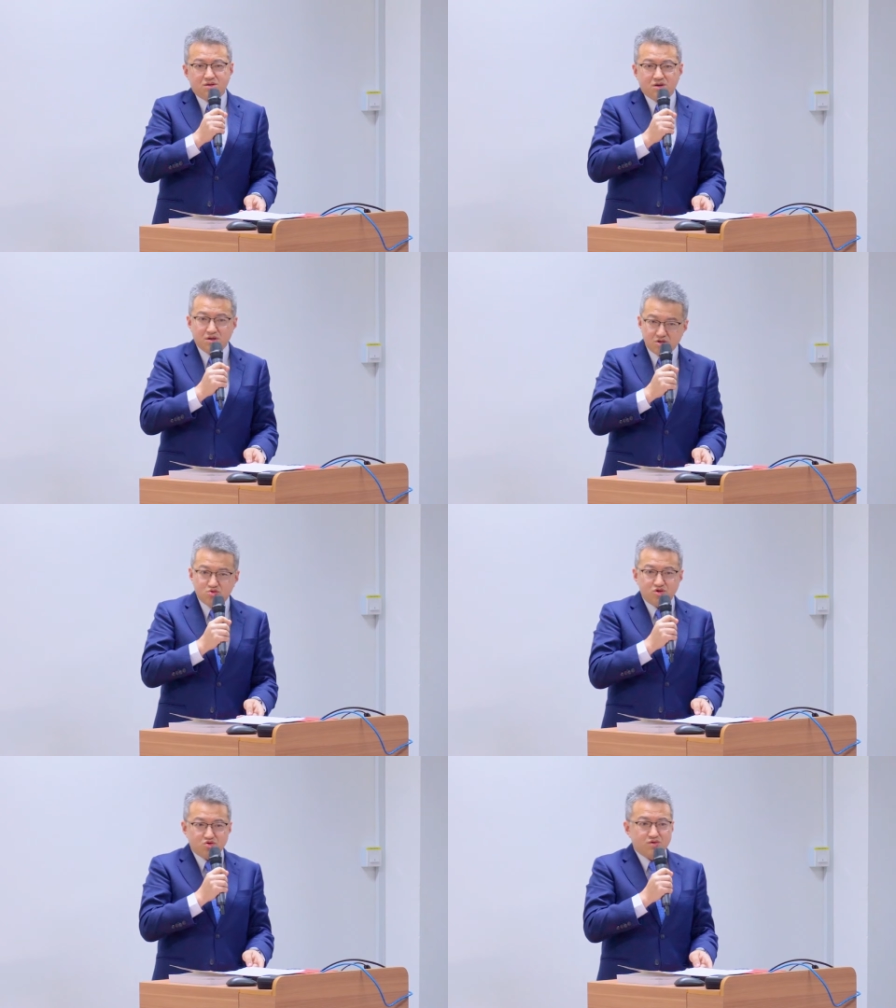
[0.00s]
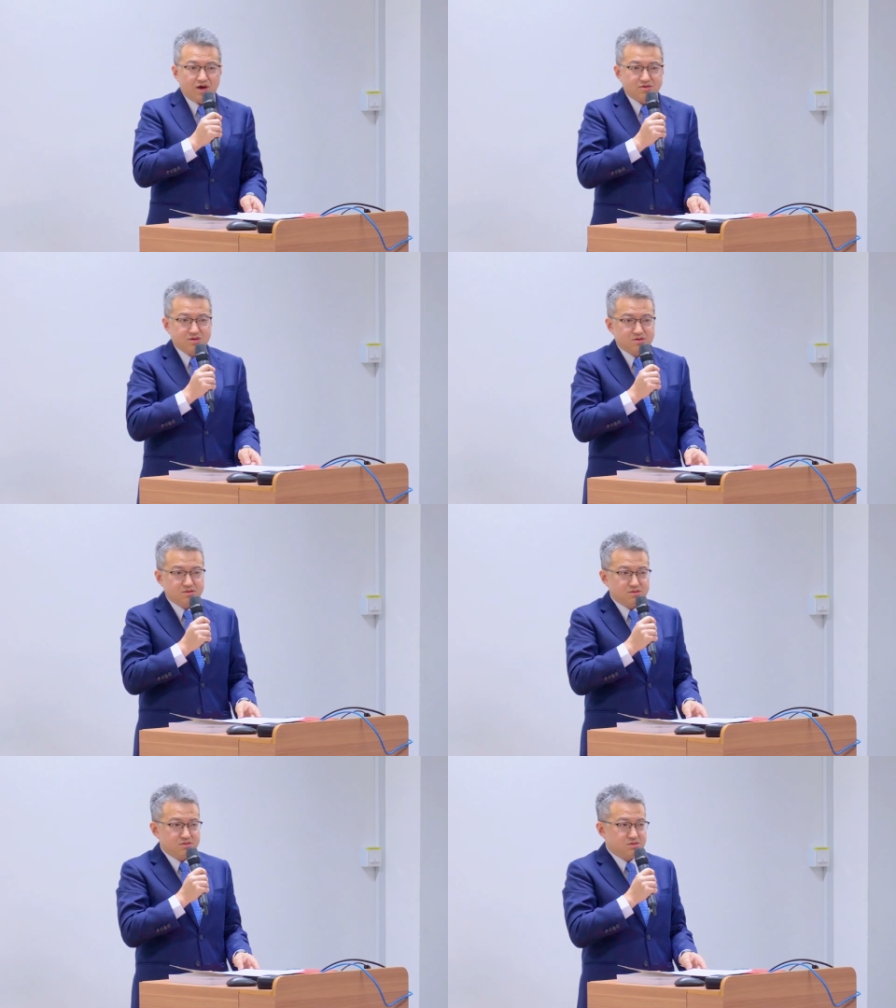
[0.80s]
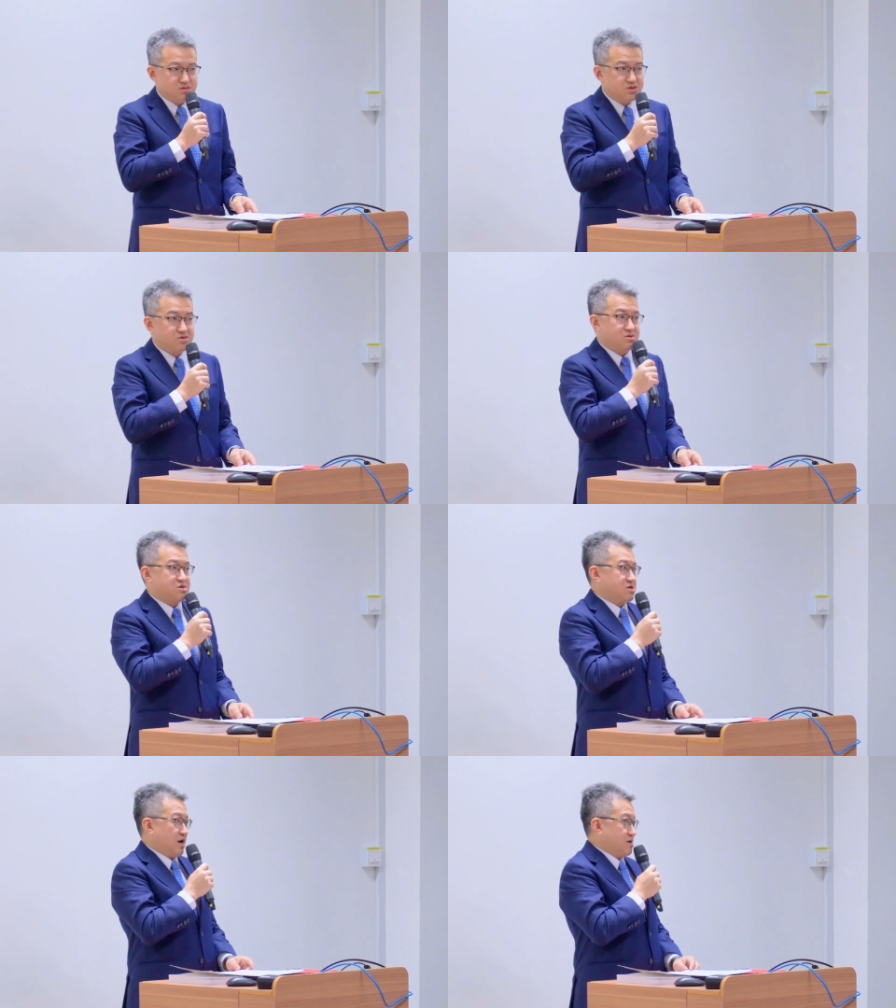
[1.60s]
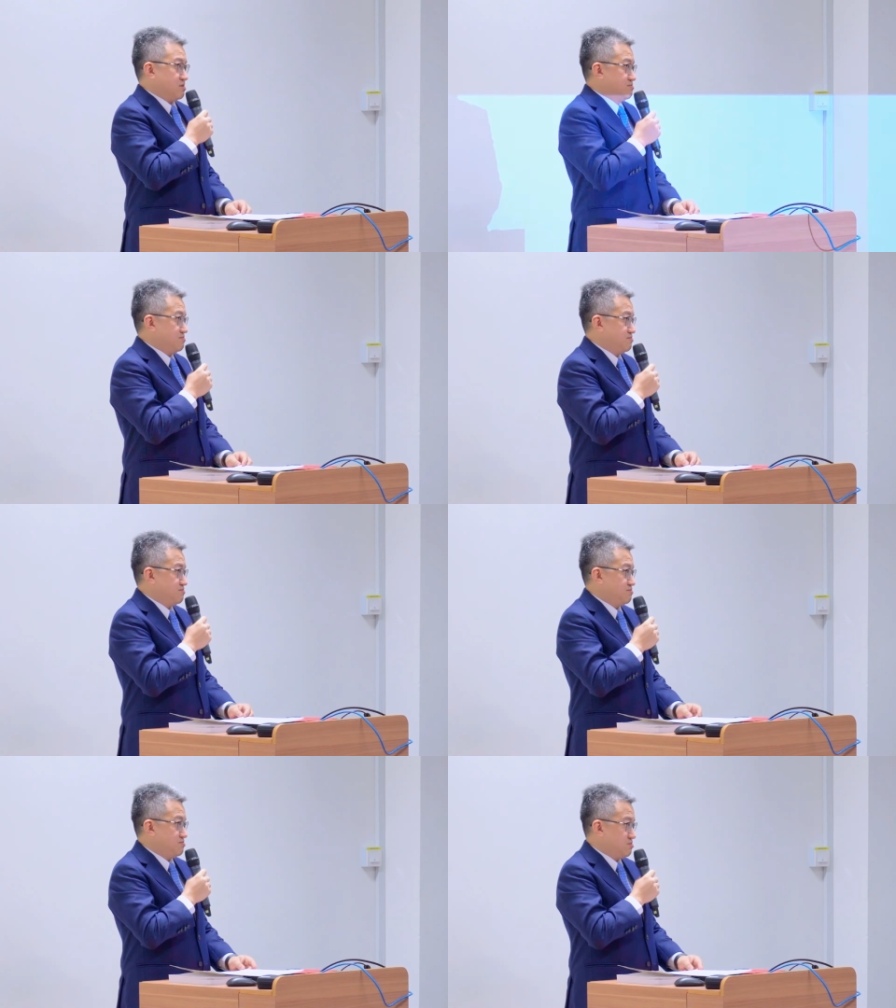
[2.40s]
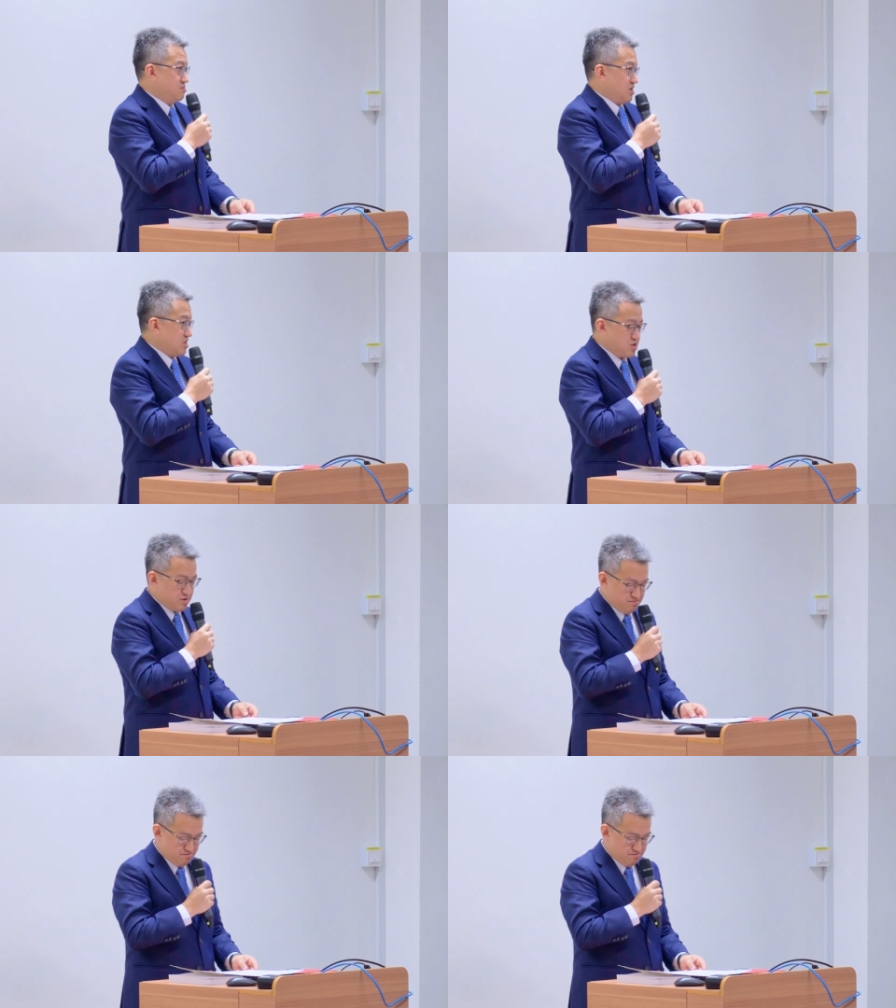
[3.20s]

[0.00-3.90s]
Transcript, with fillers: 可能最重要的人就是陈嘉庚，起来。